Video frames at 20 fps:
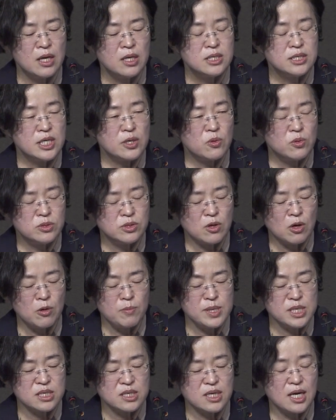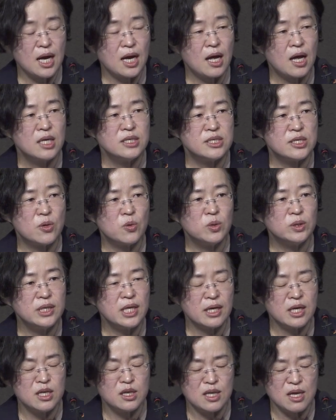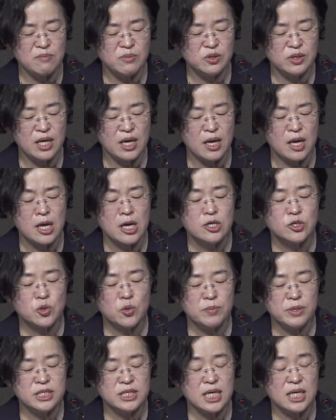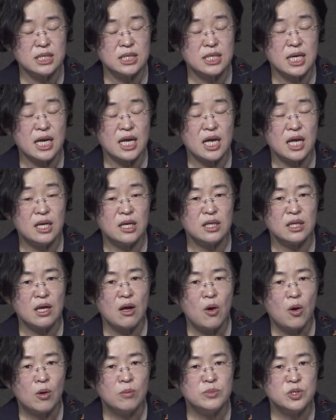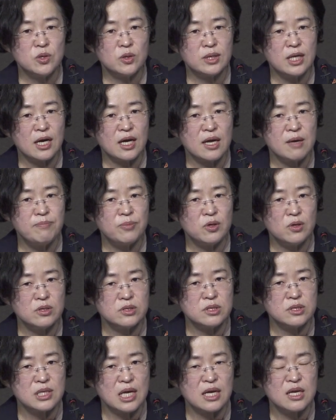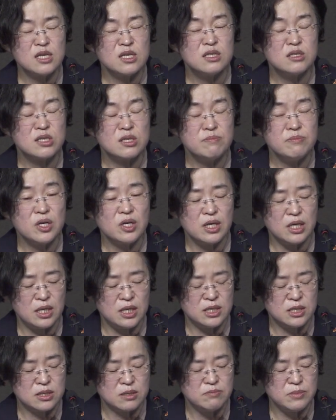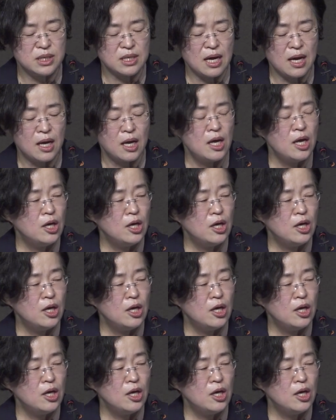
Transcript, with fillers: 새로운 서비스가 제공되기 때문에 소비자들에게는 엄청나게 플러스 되는 측면이 있습니다.